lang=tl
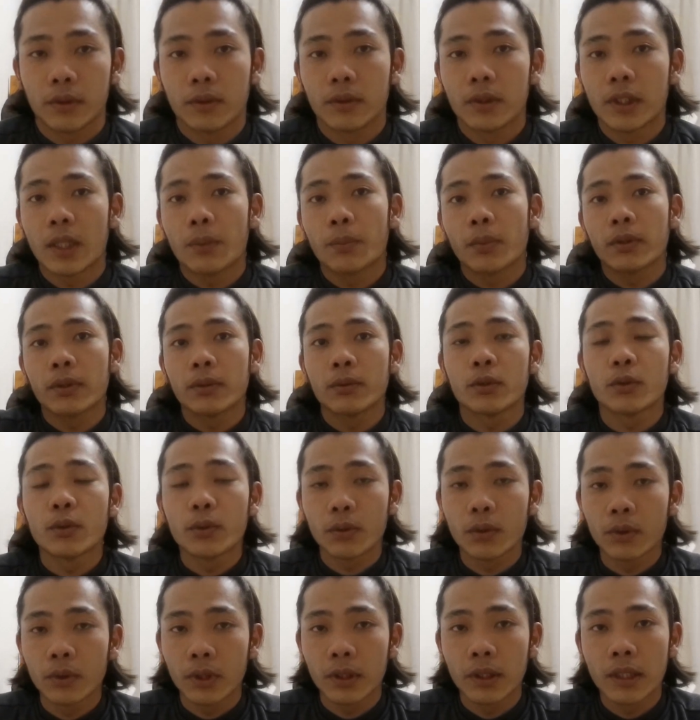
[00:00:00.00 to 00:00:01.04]
dapat
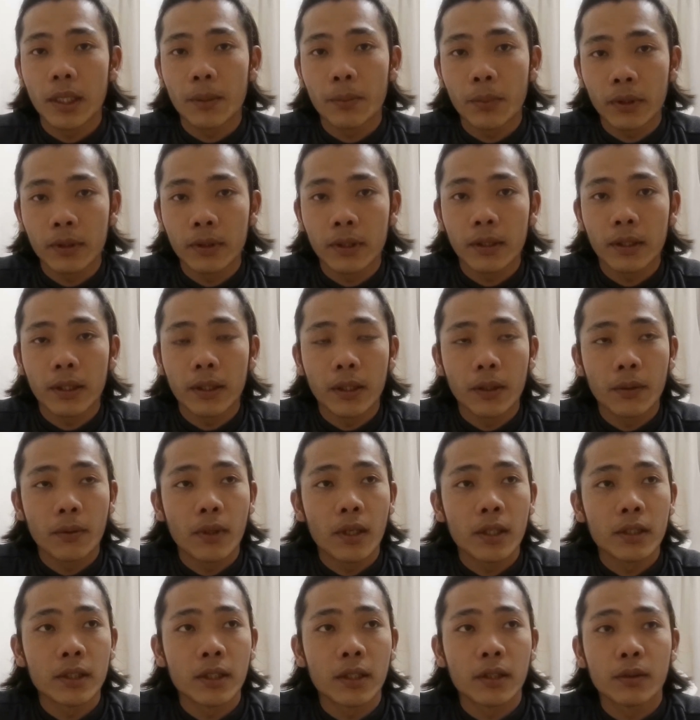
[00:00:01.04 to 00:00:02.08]
yung dapat nating
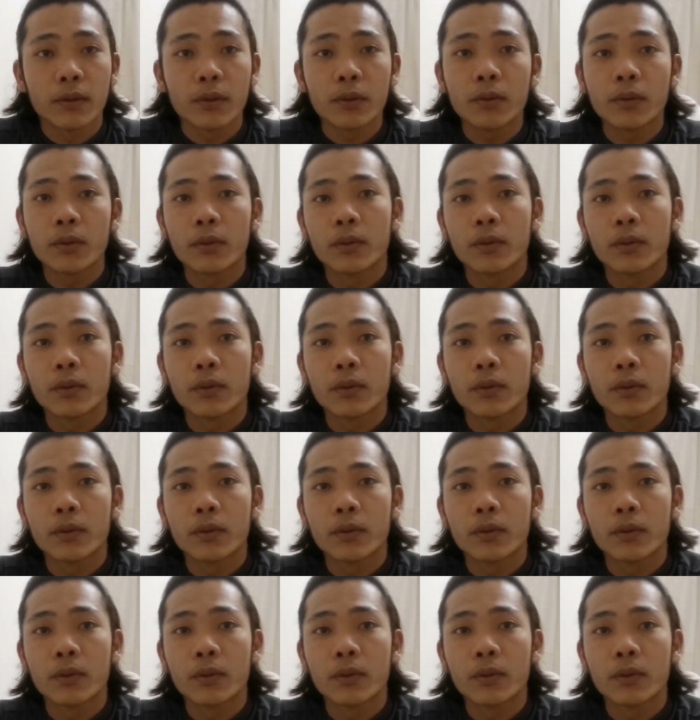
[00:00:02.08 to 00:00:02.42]
iwasan no.